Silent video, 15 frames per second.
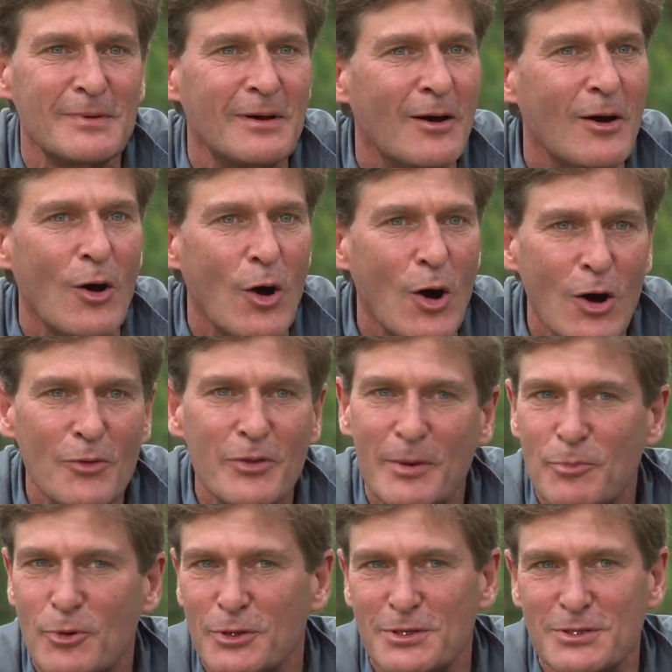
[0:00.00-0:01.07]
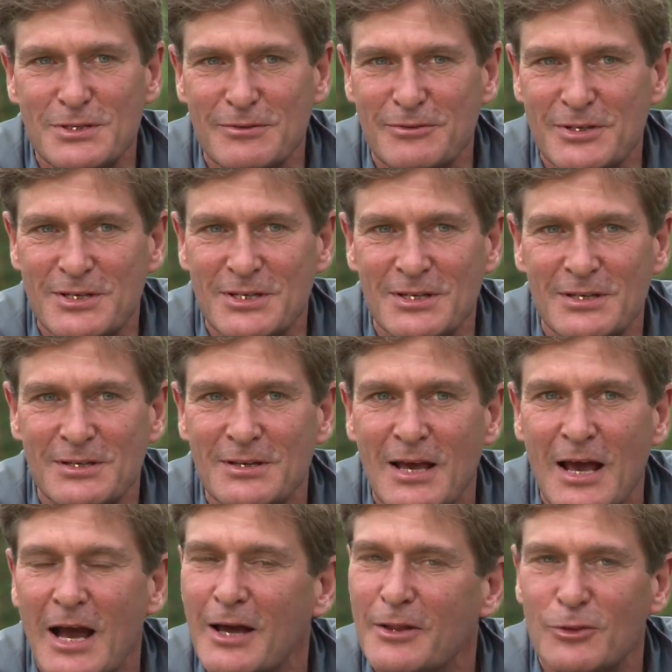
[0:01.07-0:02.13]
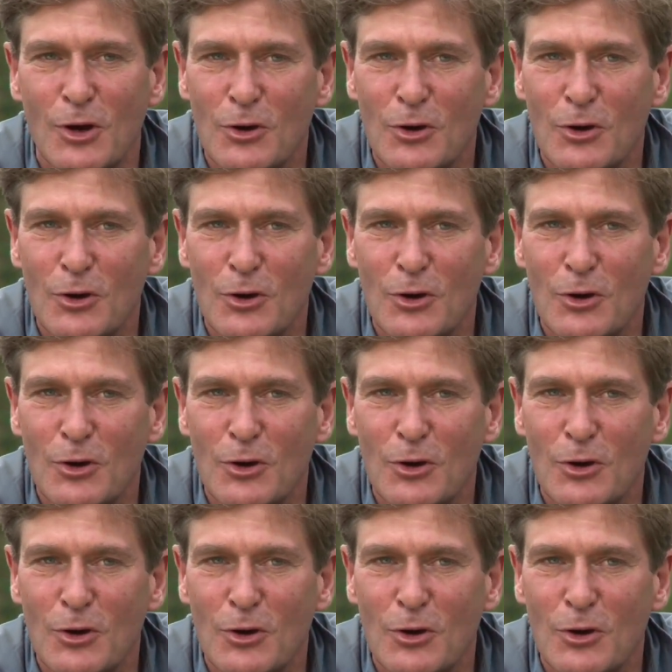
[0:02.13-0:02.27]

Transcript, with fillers: um grande impacto na sua produtividade.